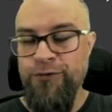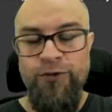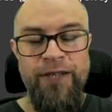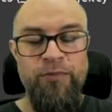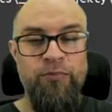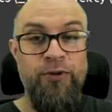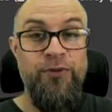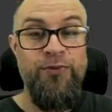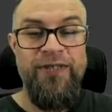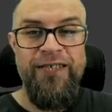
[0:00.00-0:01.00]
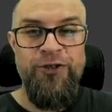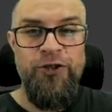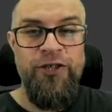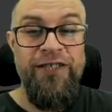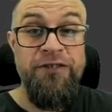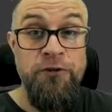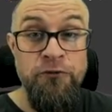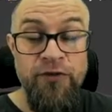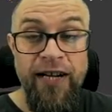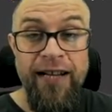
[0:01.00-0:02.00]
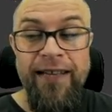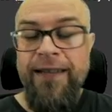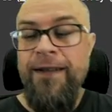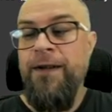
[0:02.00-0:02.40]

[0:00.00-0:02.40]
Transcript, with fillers: w której po prostu zdarzy się literówka.